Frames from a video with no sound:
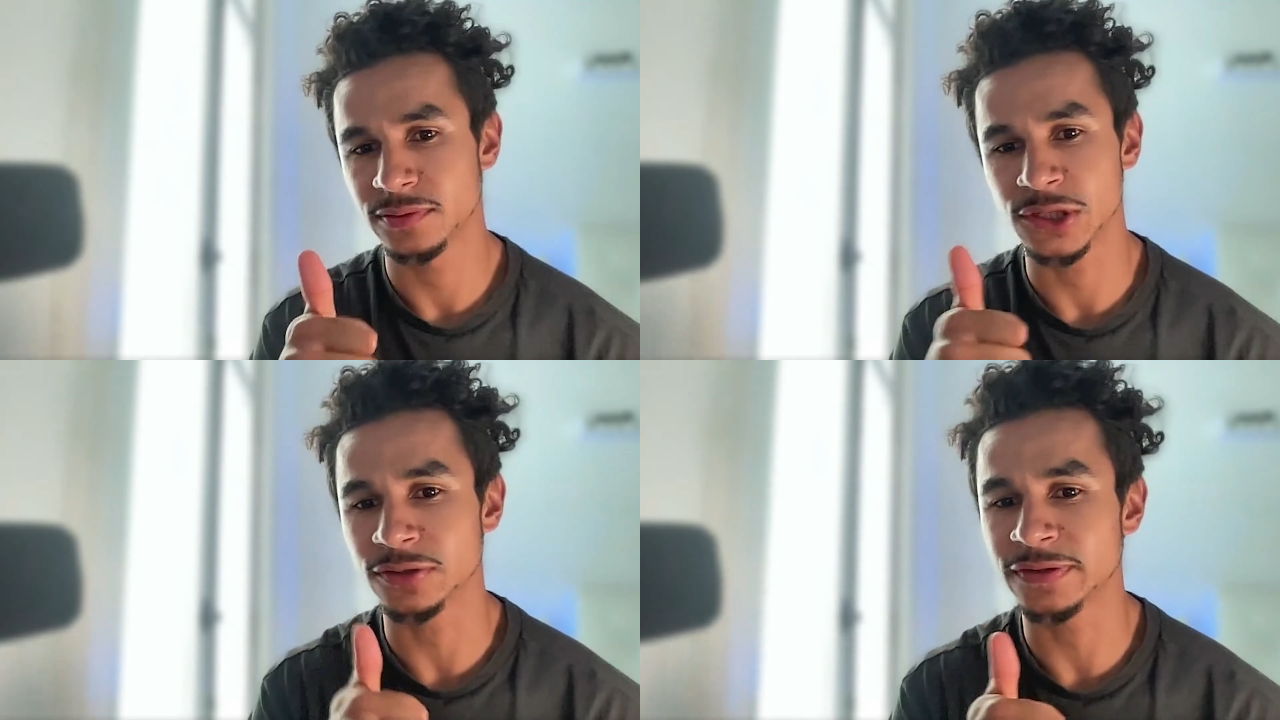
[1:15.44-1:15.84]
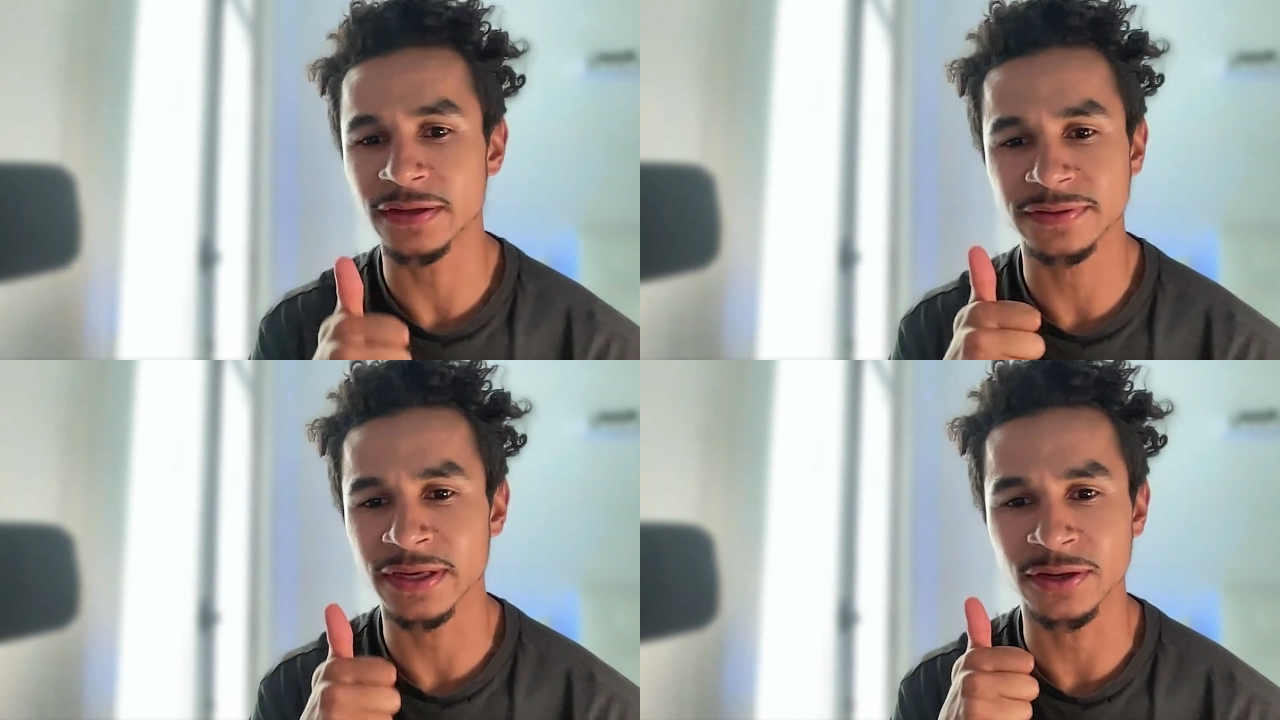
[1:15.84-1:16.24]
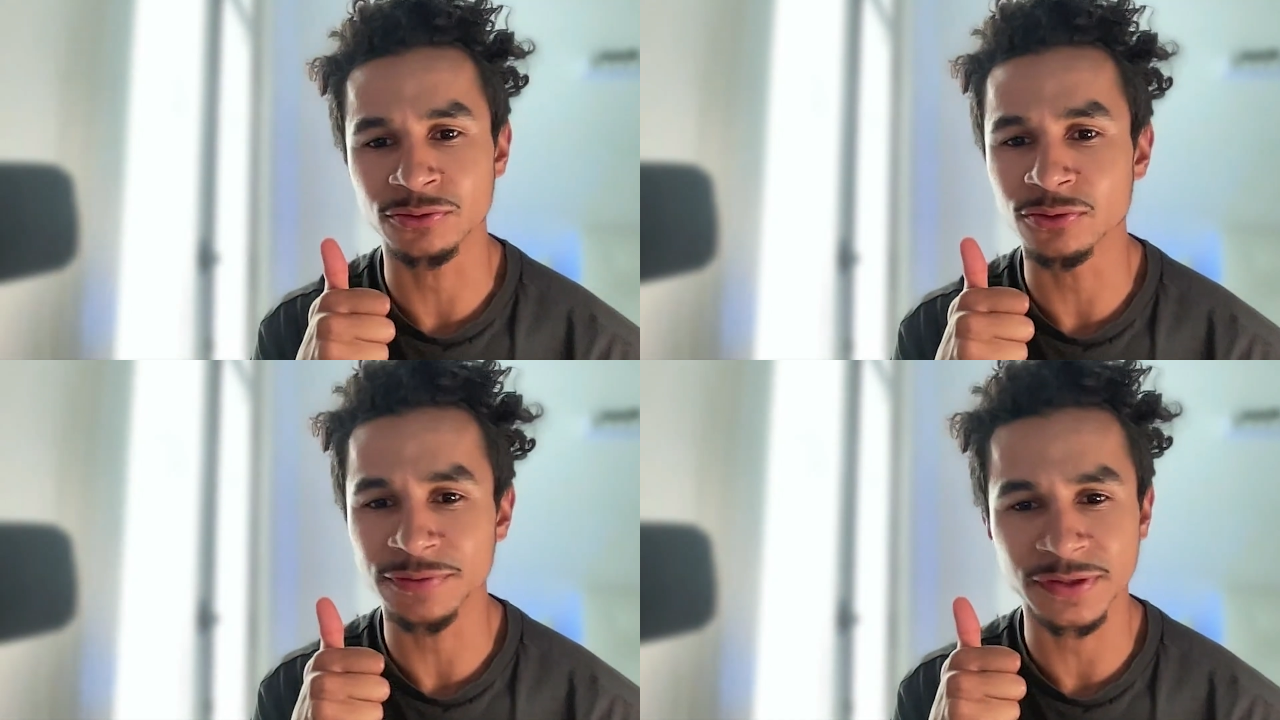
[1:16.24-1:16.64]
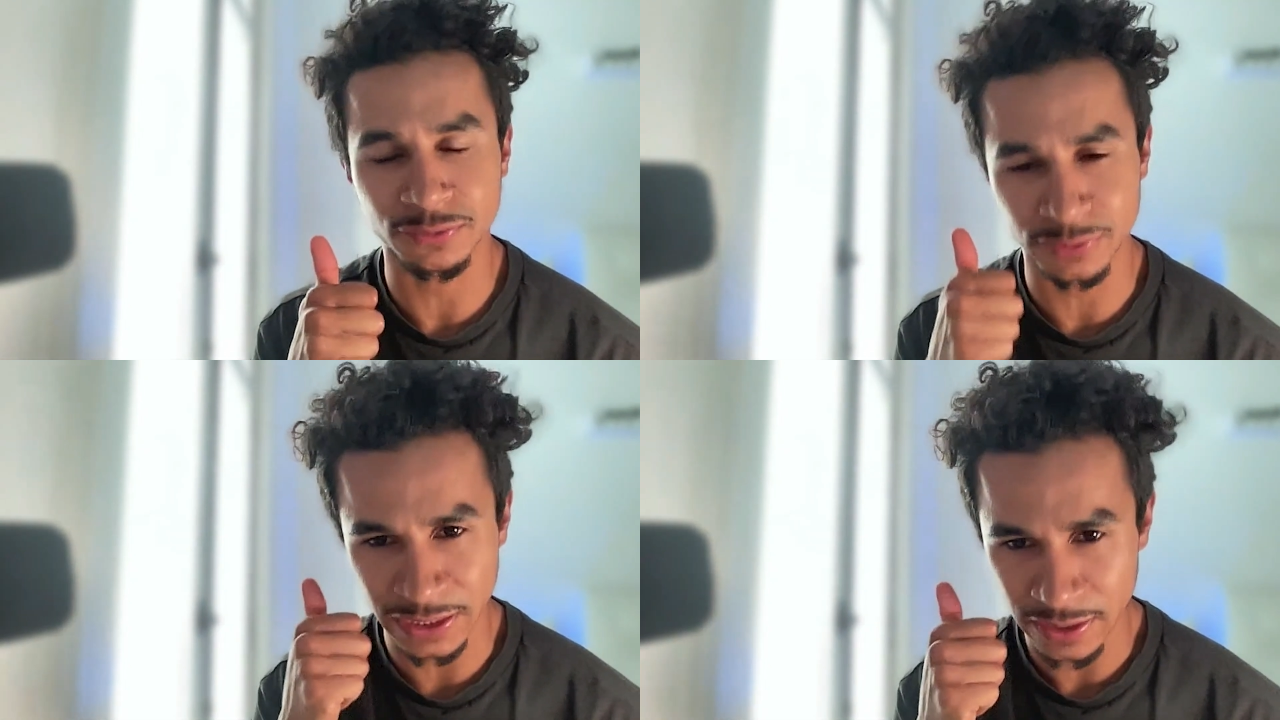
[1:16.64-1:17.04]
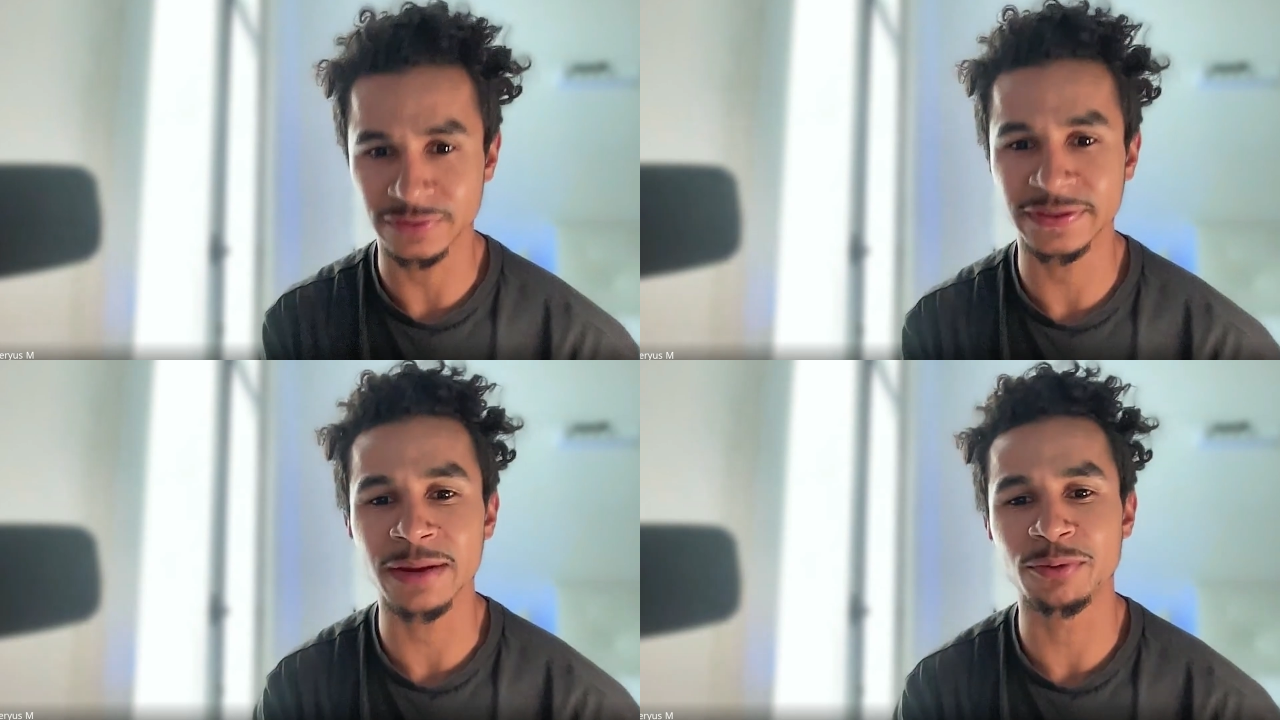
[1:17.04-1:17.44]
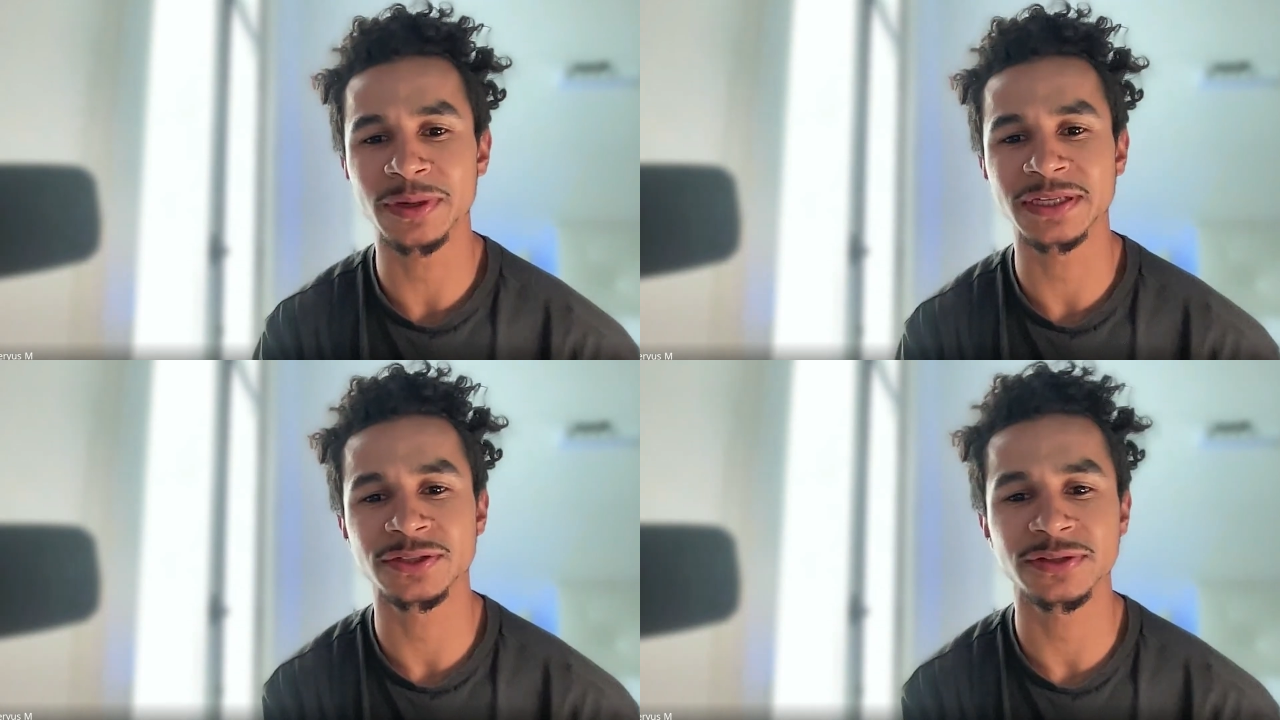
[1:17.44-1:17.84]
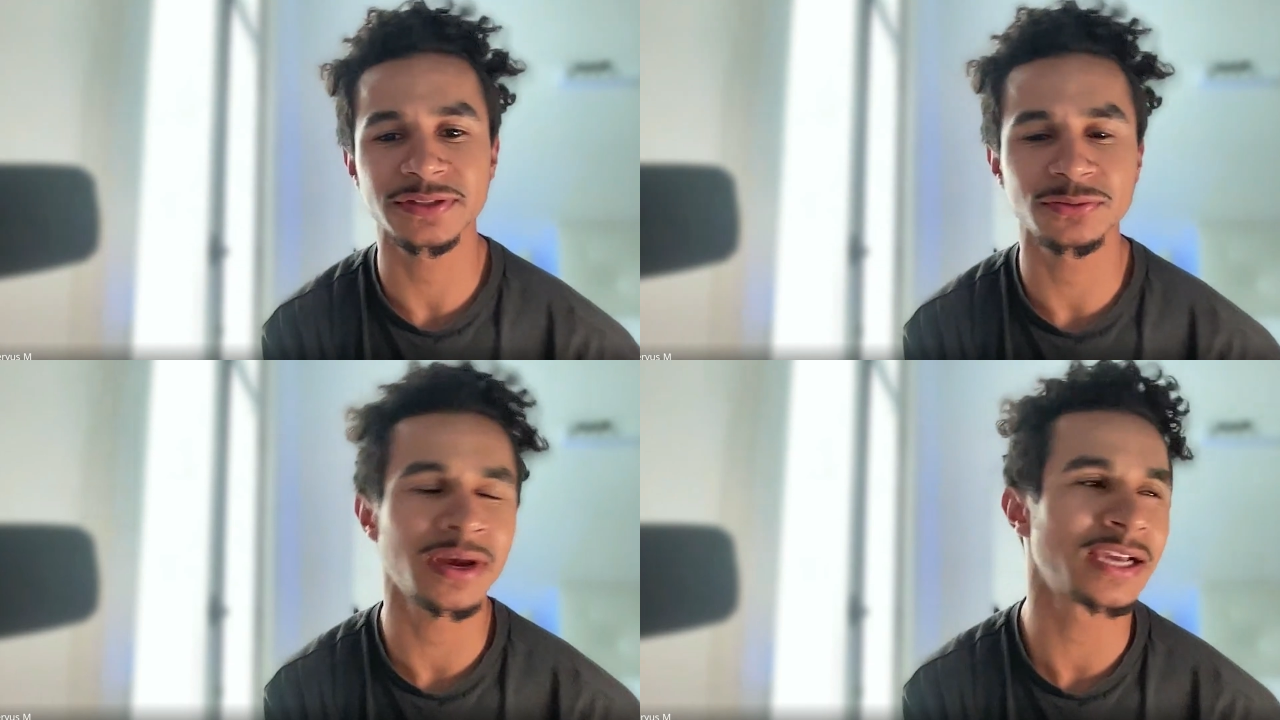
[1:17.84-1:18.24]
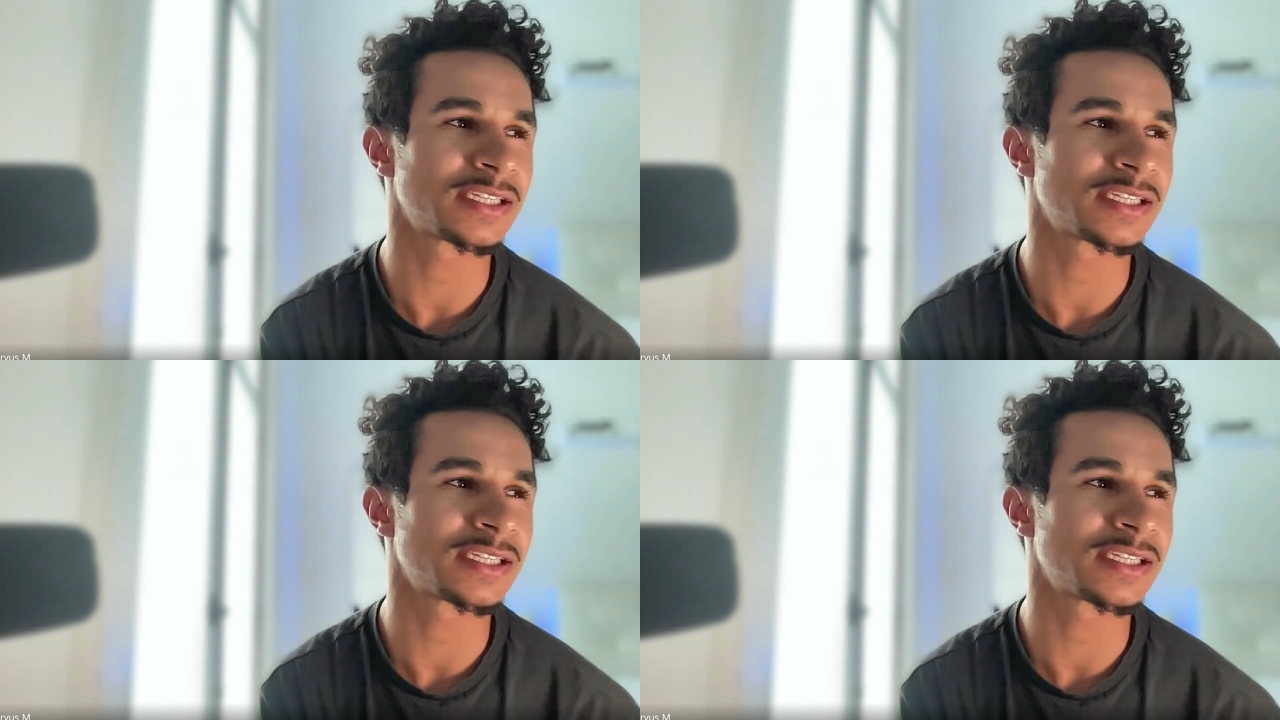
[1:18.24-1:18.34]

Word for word: Genre ça c'est une conviction que j'ai. Tu sais la plupart des gens ils disent ouais